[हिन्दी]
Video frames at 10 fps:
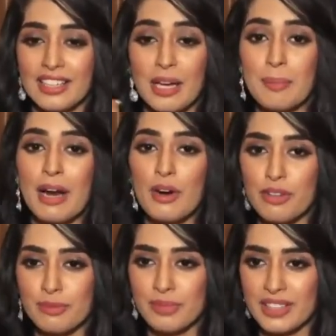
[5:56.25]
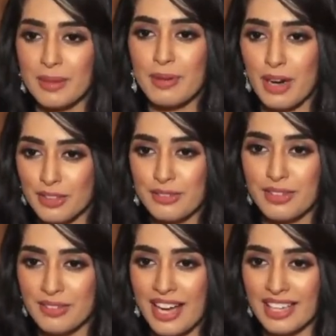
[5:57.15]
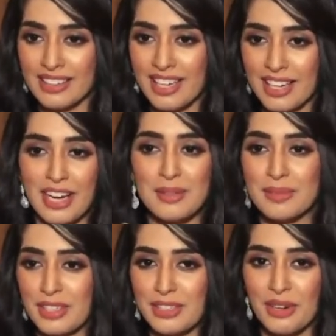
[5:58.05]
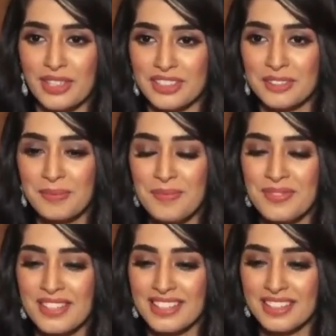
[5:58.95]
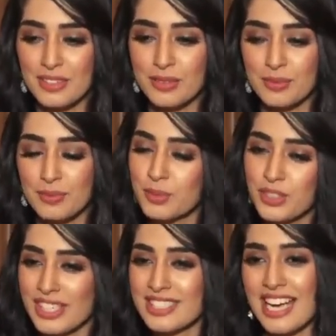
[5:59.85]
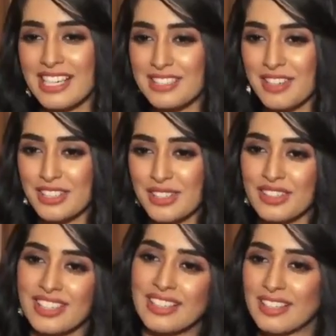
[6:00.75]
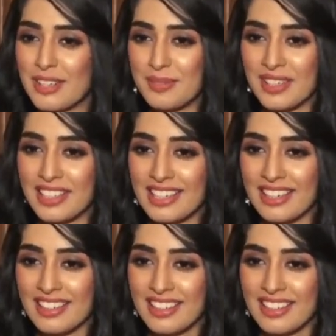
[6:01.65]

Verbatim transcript: दे आर प्राउड ऑफ मी दे आर प्राउड ऑफ द फैक्ट दैट आई एम देयर डॉटर मुझे एक सेटिस्फैक्शन और कंटेंट मिल गया